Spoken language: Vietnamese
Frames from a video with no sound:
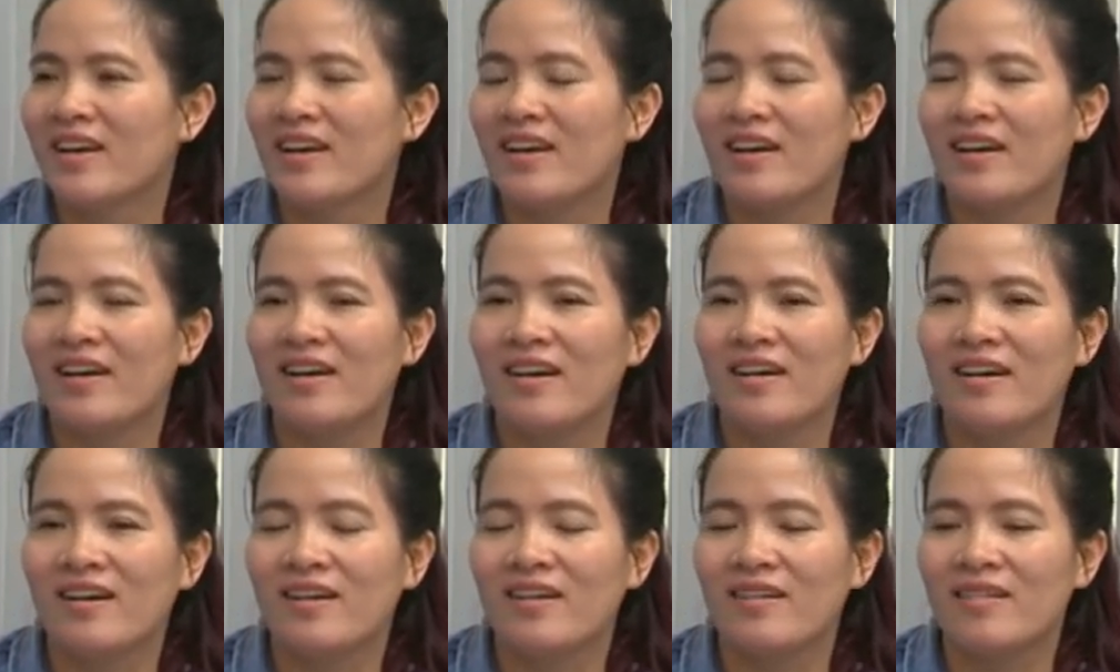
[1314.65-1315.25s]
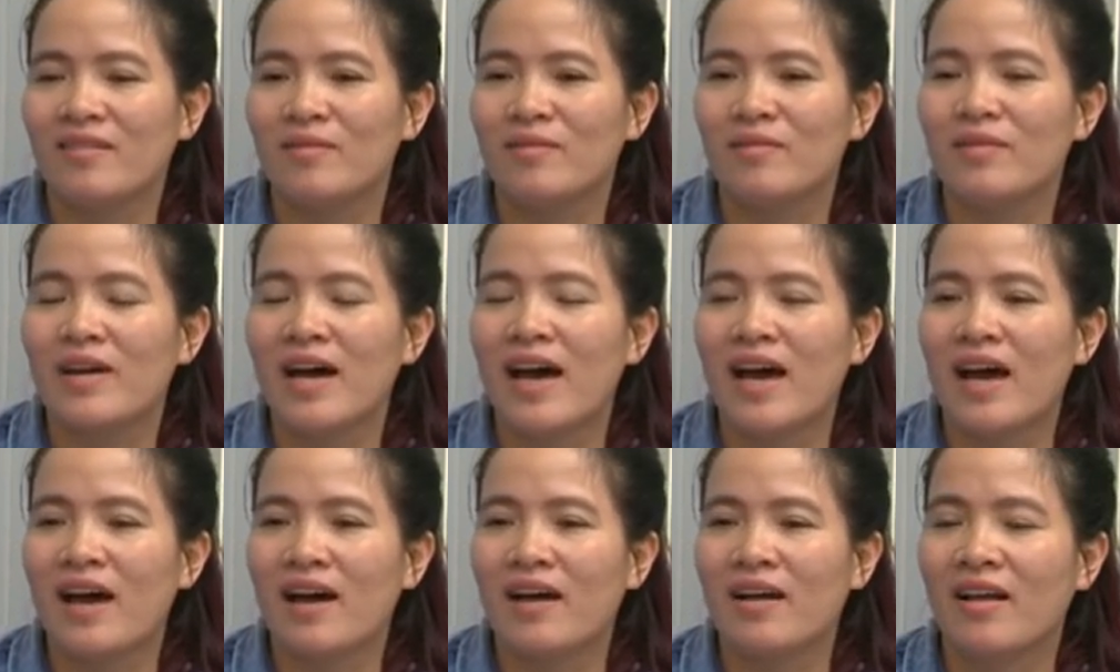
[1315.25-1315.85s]
à,
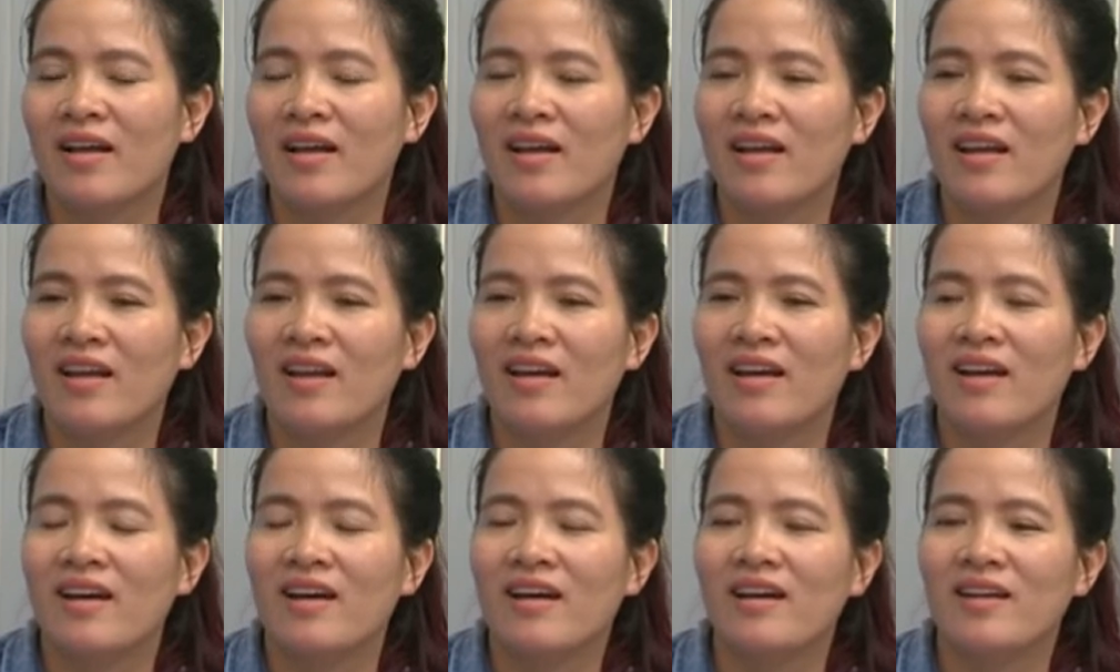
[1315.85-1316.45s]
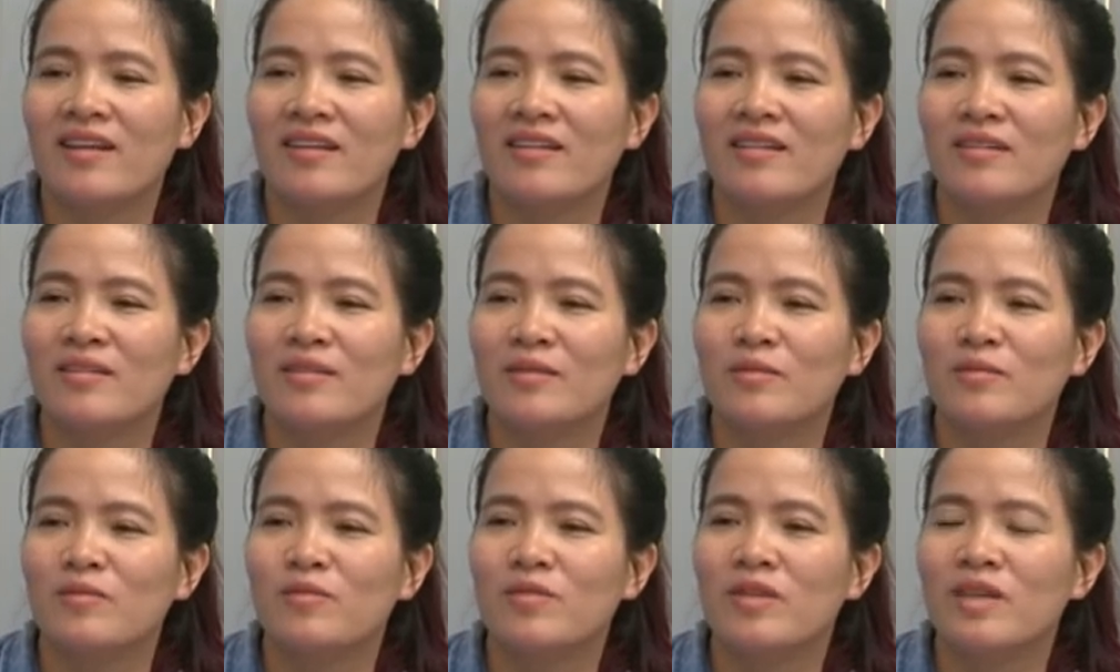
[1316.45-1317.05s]
và à,
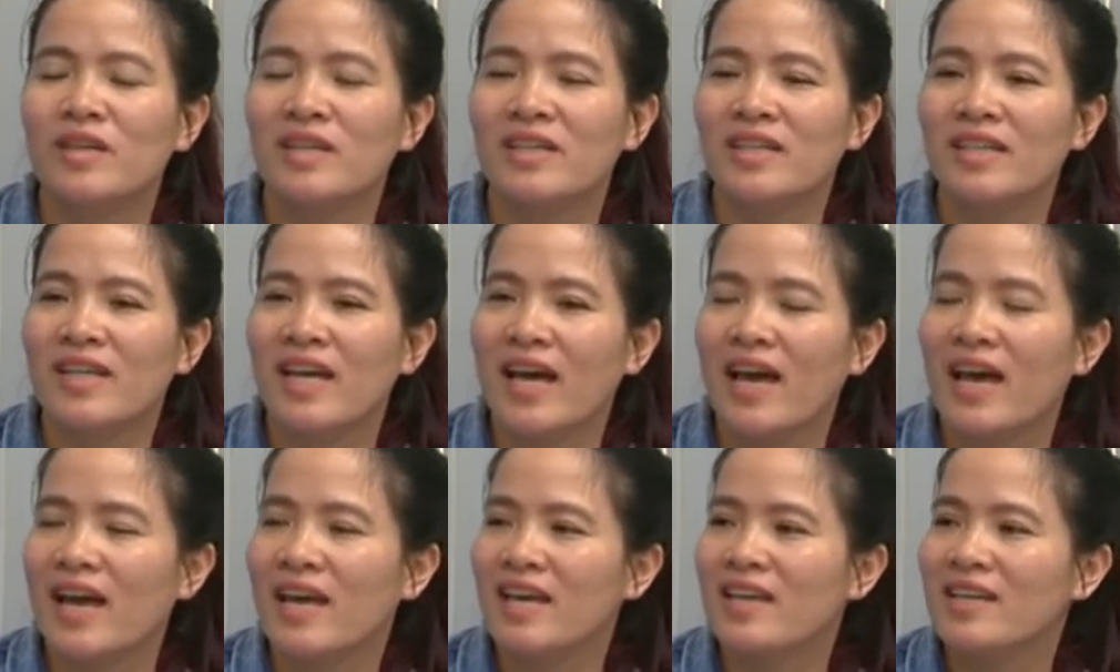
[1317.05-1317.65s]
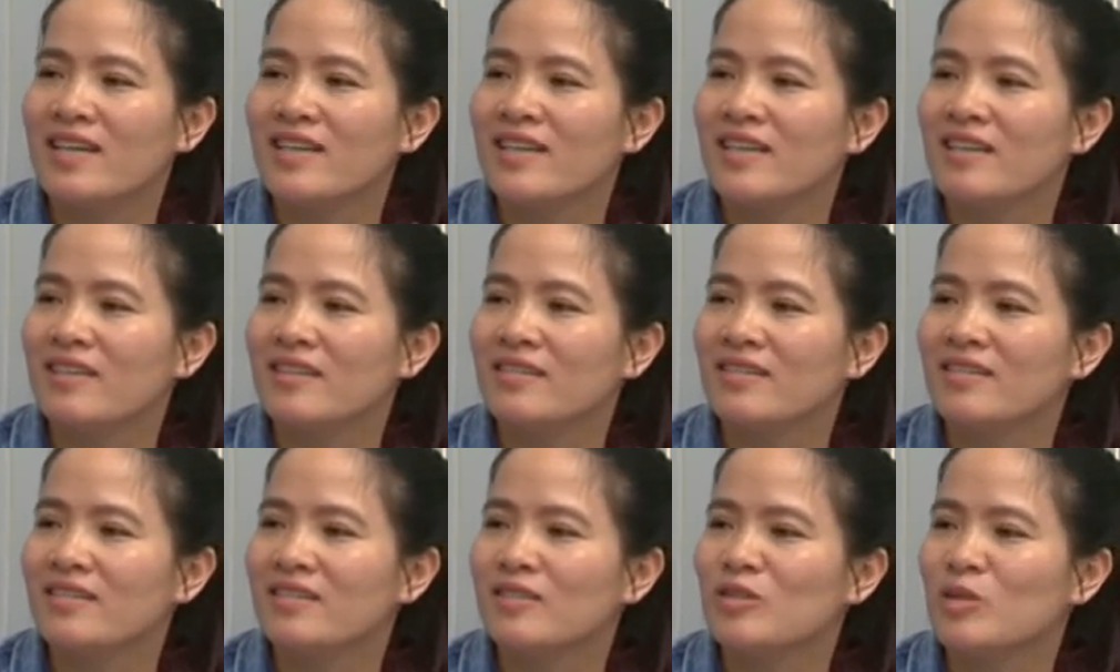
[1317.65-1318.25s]
với cái
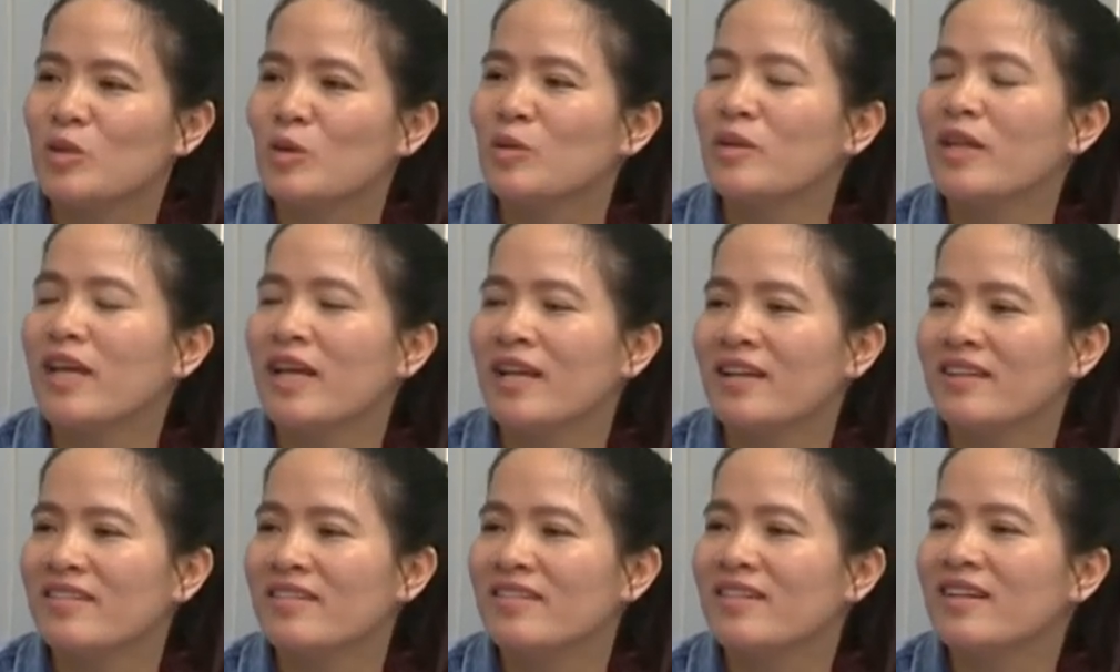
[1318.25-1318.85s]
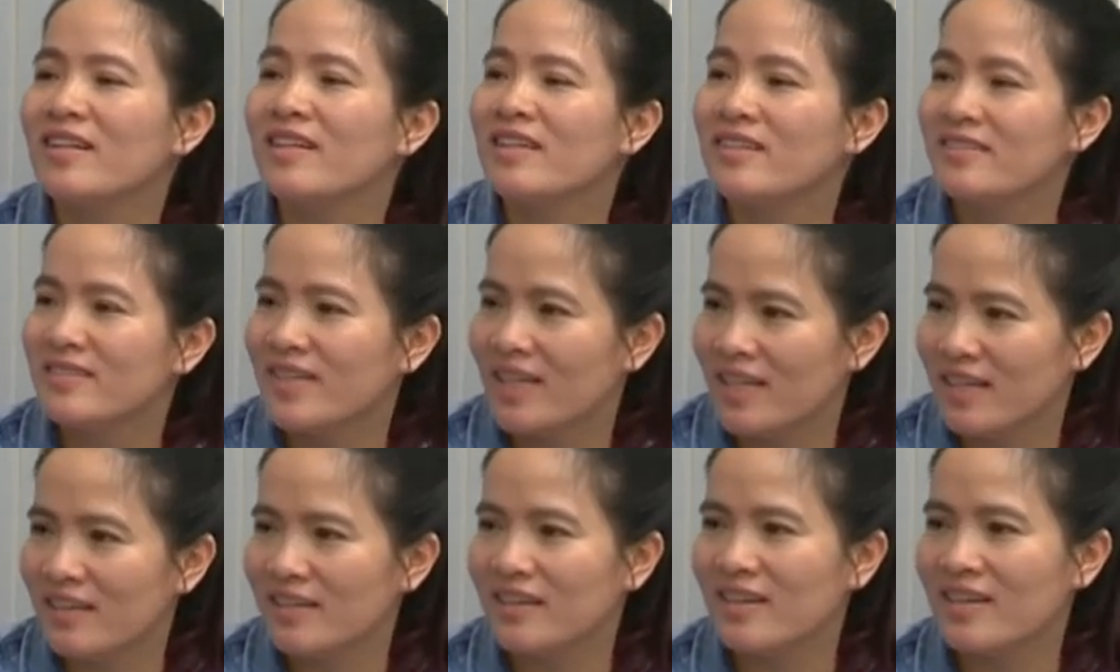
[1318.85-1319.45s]
số tiền lương
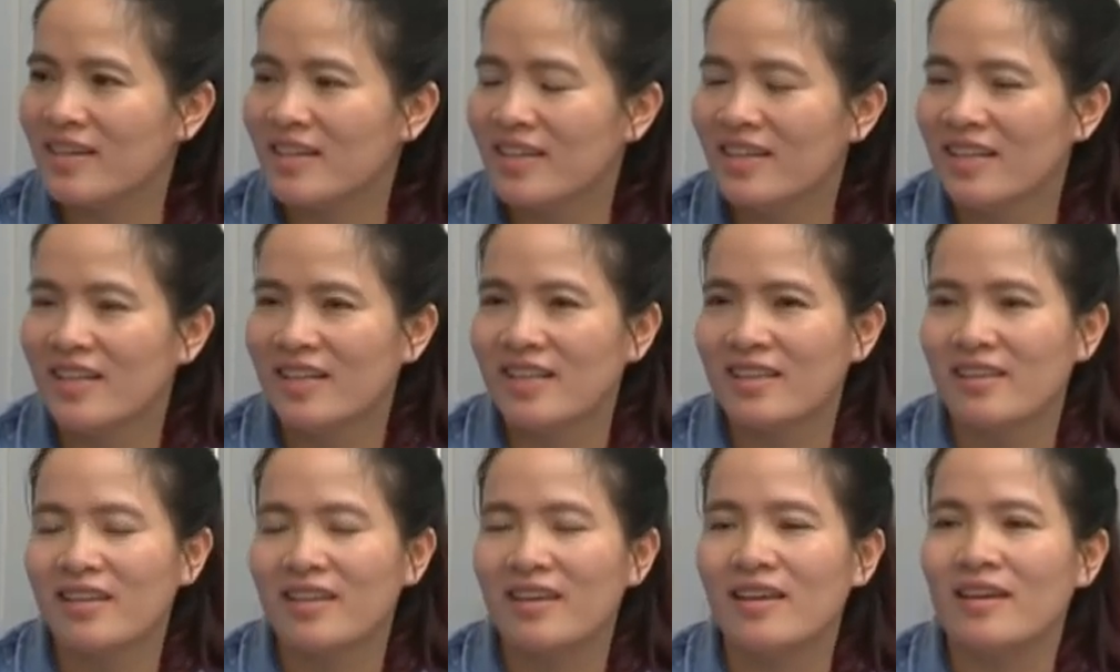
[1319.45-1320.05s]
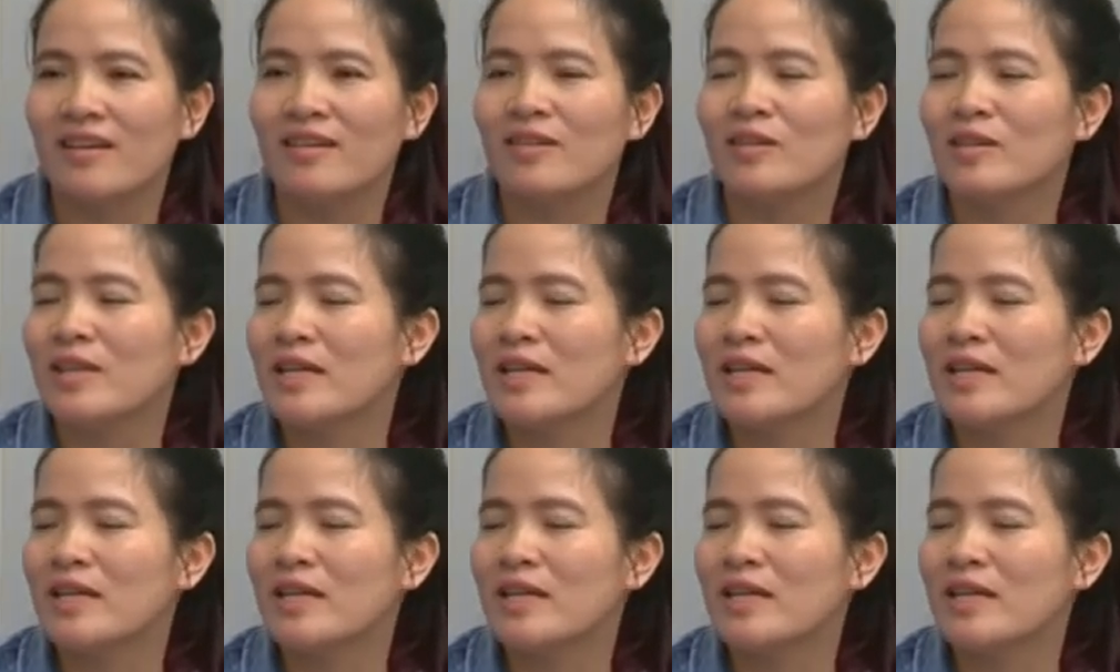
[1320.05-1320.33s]
nhận được thì có